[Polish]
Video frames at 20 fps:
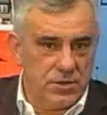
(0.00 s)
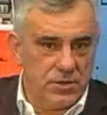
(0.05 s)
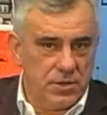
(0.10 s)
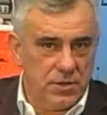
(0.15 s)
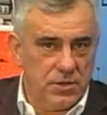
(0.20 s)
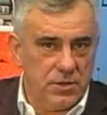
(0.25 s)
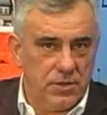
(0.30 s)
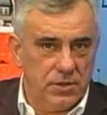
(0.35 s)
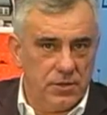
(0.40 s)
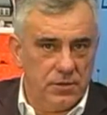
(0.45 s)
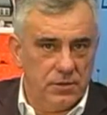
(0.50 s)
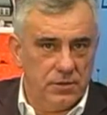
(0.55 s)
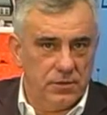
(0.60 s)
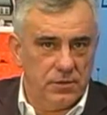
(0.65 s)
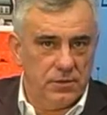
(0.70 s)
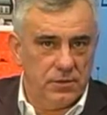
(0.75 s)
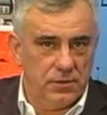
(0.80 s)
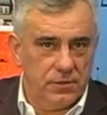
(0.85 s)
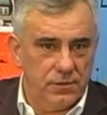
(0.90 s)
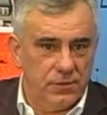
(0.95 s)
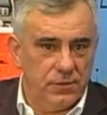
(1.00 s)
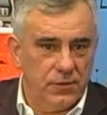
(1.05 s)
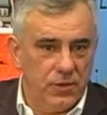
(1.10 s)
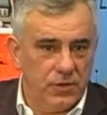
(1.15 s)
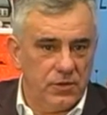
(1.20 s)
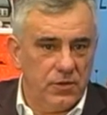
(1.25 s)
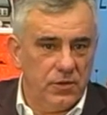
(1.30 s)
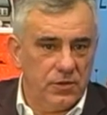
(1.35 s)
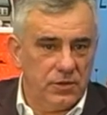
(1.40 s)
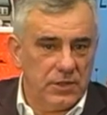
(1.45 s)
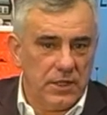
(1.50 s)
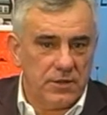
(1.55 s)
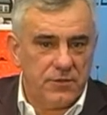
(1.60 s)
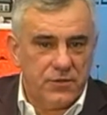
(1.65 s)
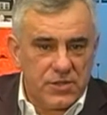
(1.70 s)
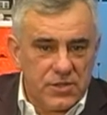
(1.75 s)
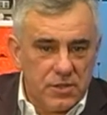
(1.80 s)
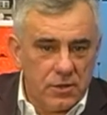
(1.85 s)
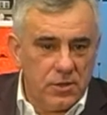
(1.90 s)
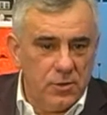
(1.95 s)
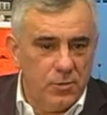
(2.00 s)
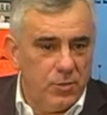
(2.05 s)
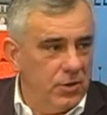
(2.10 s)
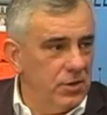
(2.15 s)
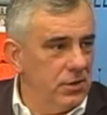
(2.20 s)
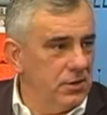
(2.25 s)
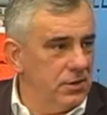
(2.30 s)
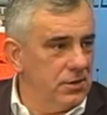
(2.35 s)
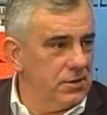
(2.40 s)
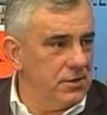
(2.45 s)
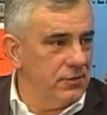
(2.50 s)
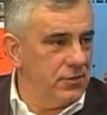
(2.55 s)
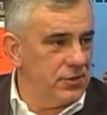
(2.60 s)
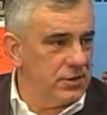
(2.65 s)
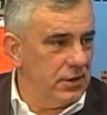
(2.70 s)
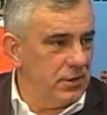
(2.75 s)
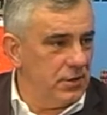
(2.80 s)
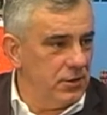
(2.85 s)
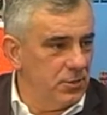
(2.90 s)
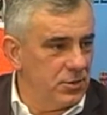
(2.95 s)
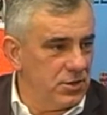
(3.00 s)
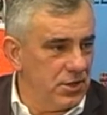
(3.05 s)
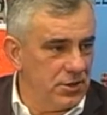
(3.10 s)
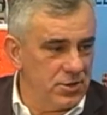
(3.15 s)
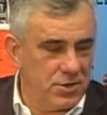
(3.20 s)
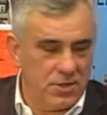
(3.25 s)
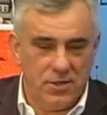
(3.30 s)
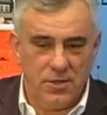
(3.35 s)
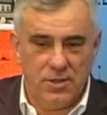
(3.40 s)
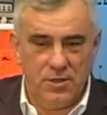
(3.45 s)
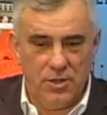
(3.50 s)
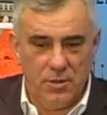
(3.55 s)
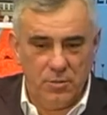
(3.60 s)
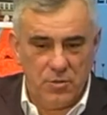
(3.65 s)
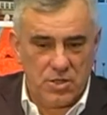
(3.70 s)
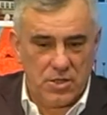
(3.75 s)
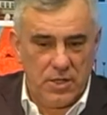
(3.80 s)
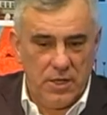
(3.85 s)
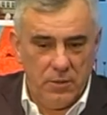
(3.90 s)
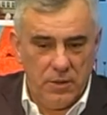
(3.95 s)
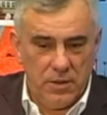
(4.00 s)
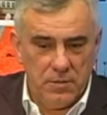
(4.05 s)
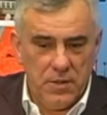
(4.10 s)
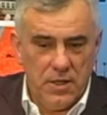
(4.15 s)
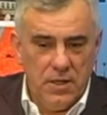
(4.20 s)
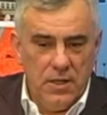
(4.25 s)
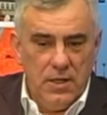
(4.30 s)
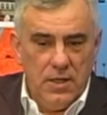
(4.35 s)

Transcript: że o, o, tak wysokiej polityce w ostatnim czasie nie myślałem.